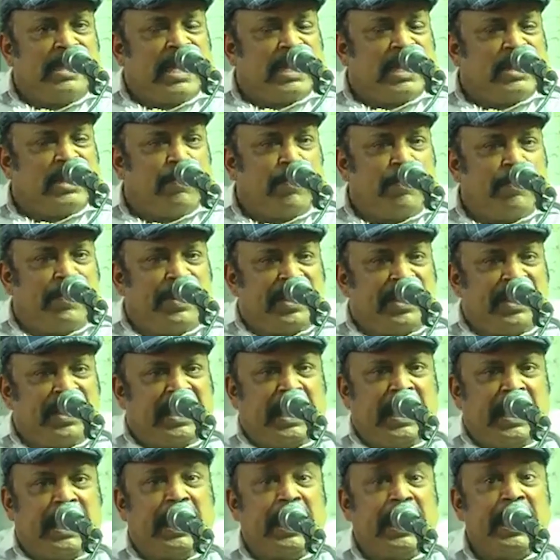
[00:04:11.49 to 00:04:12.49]

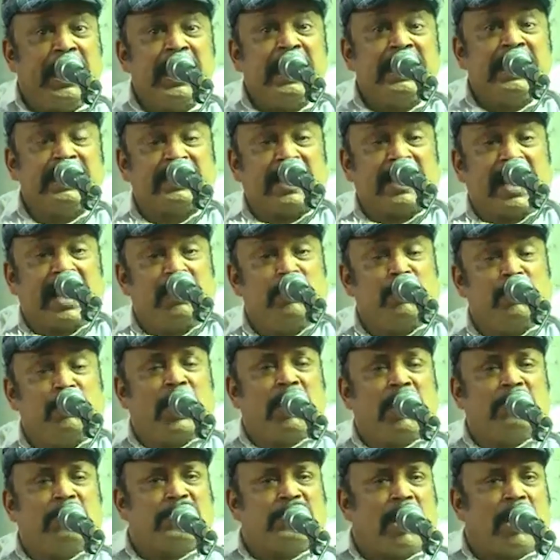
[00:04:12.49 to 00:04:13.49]
எதுவுமின்றி
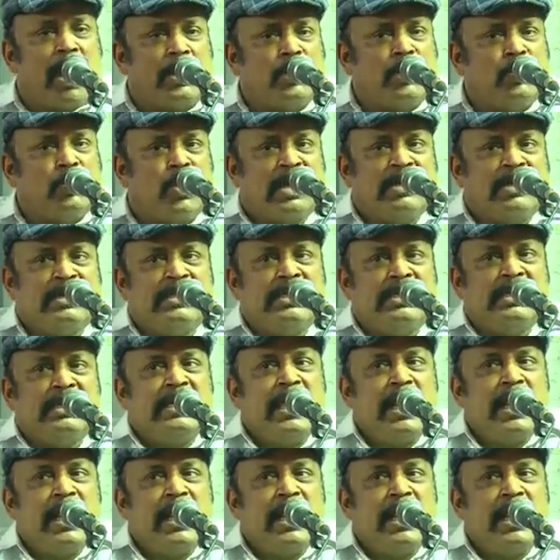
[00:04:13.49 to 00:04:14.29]
தன்புலம் தான் உணர்ந்து